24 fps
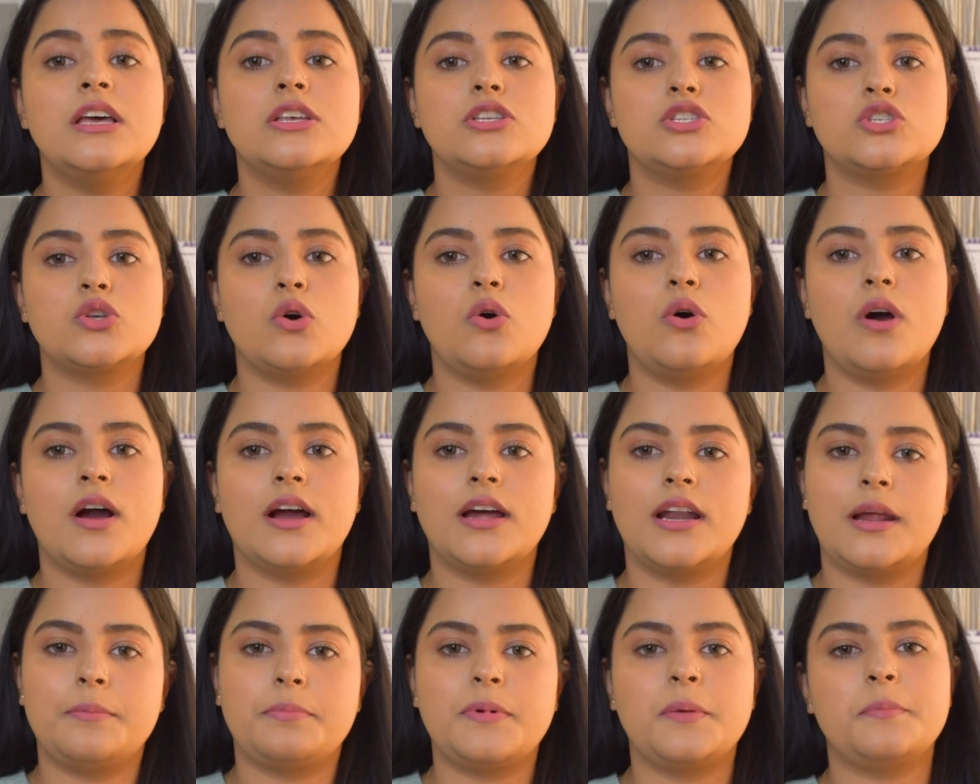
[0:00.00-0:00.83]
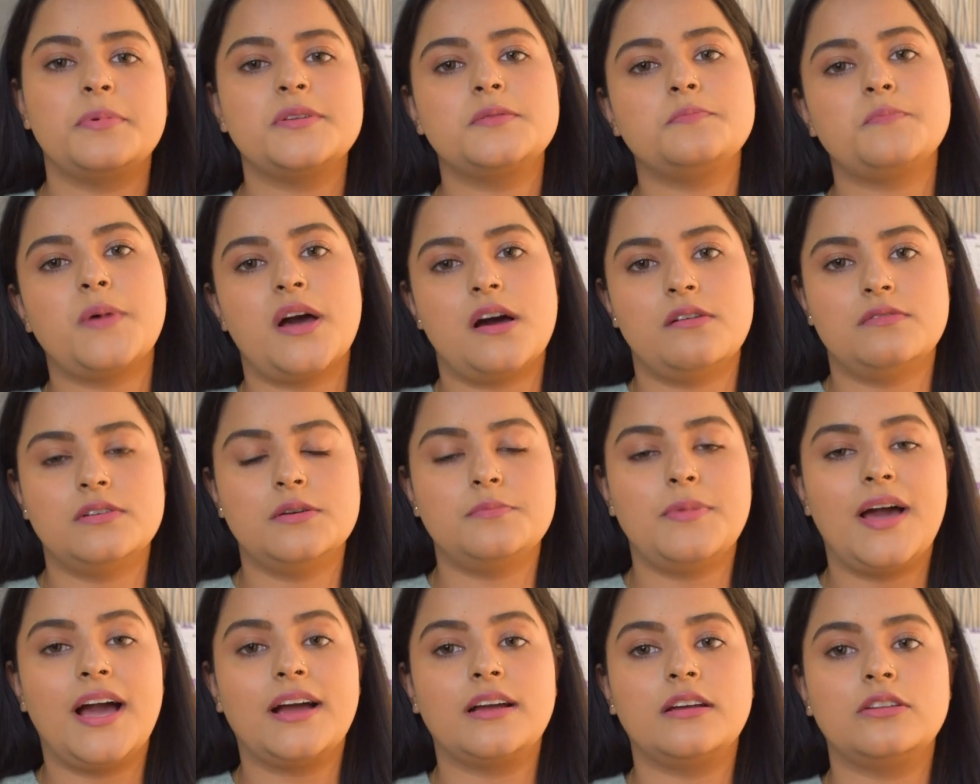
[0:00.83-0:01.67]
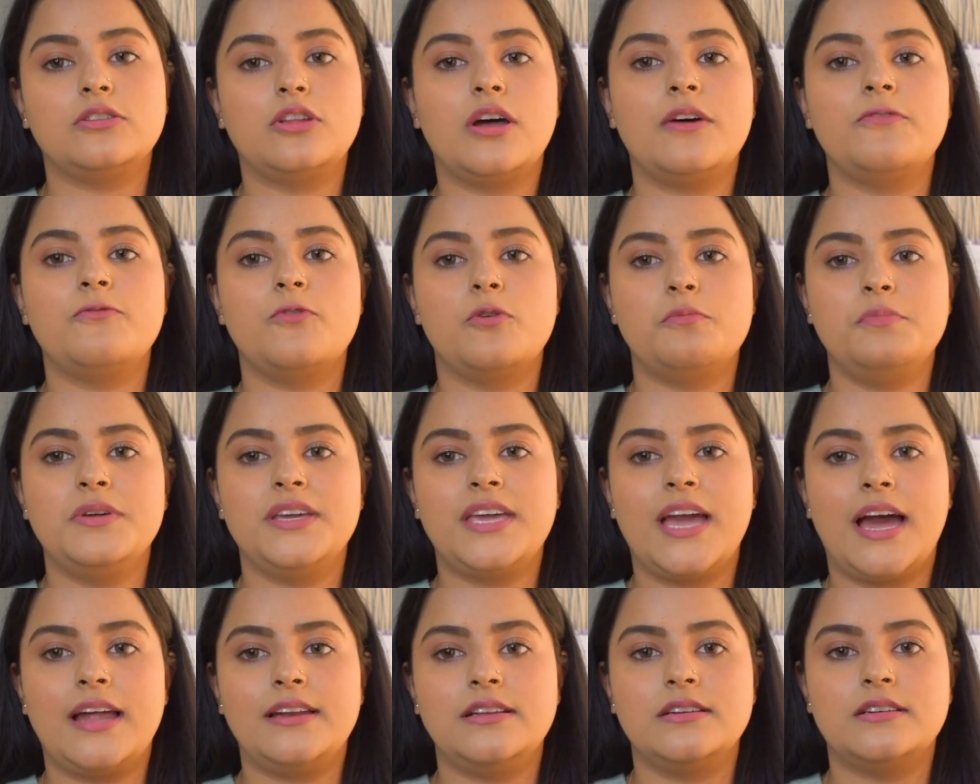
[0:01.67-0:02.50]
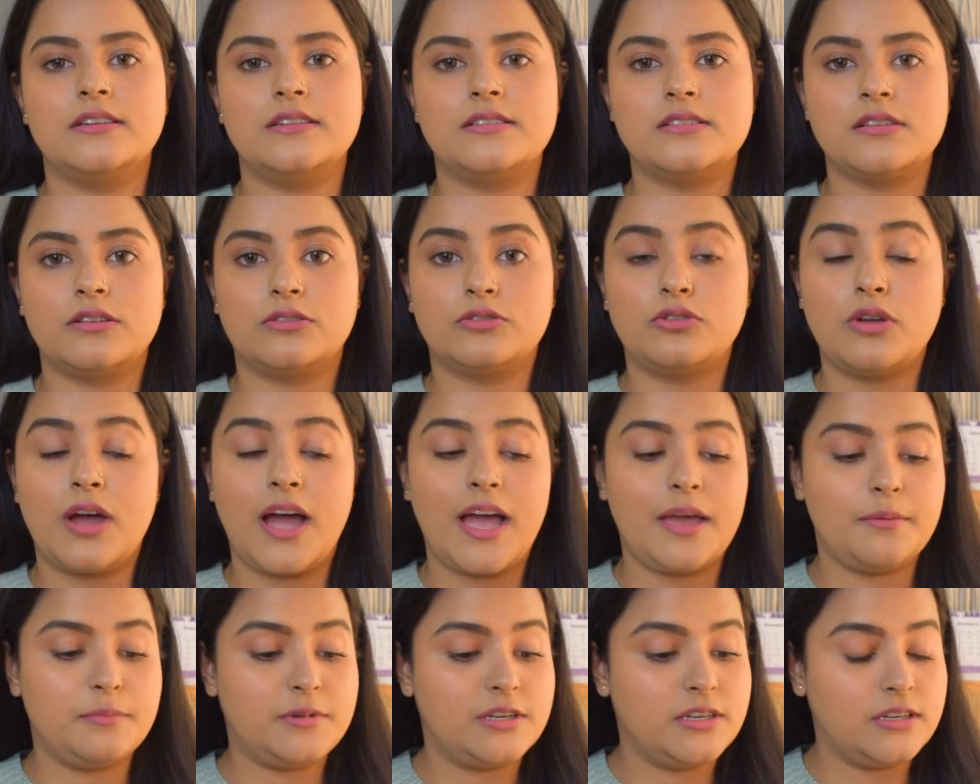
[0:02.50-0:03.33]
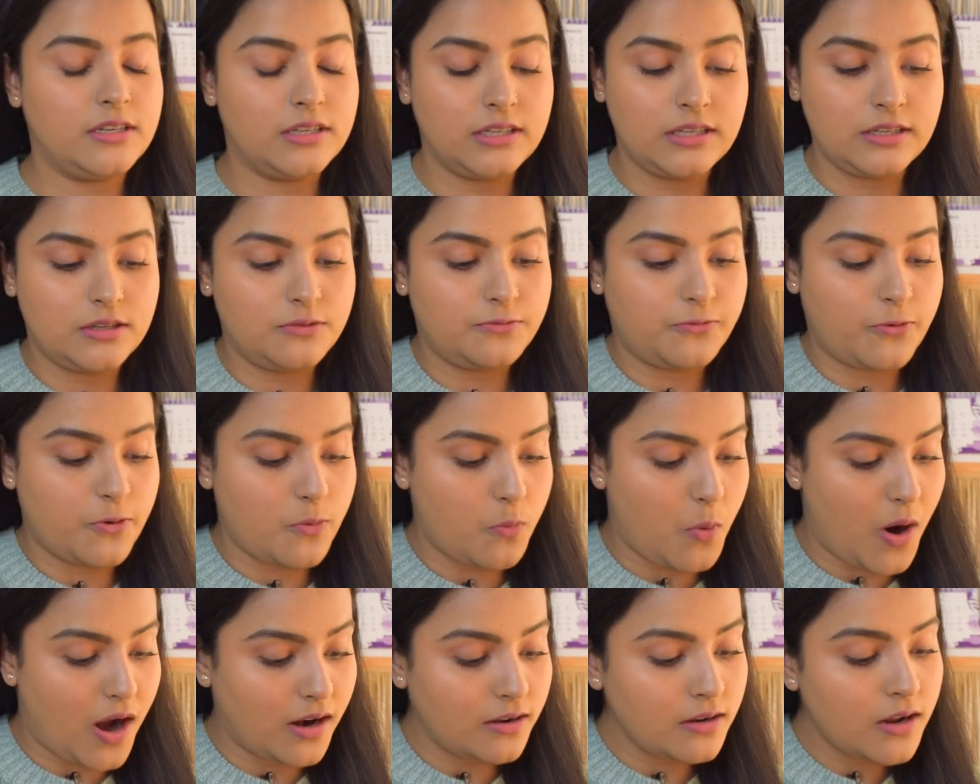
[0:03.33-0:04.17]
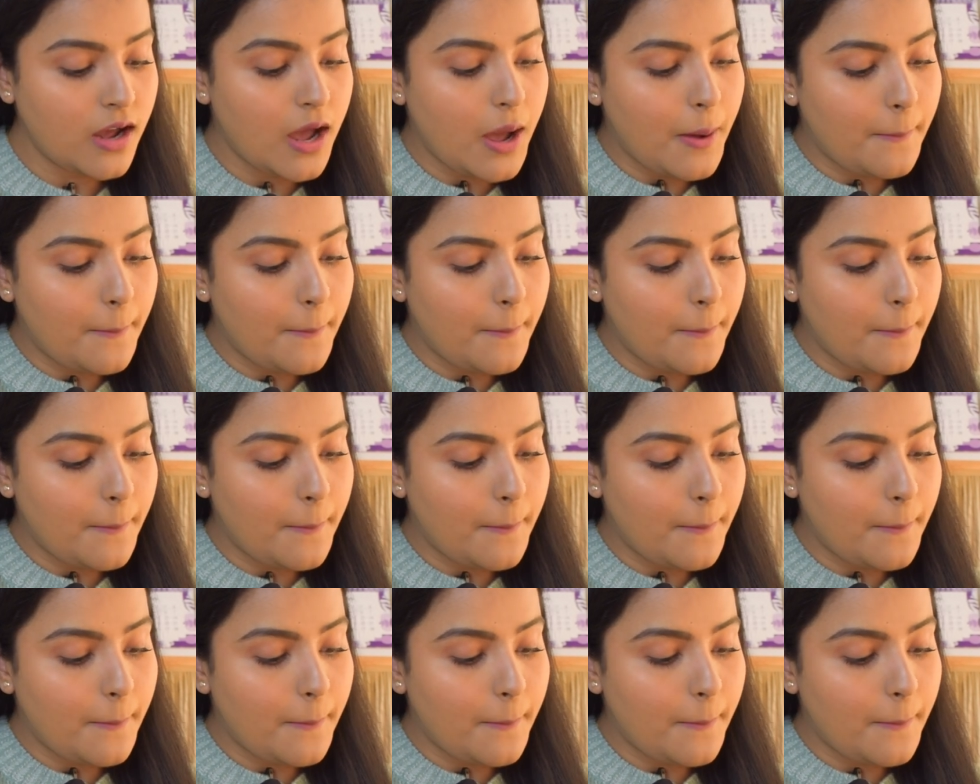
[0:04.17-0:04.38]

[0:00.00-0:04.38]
सो so, अगर आपके पास पावर बैंक है तो आप वो भी कैरी कर सकते हो आई एम इन अ नीड फॉर वन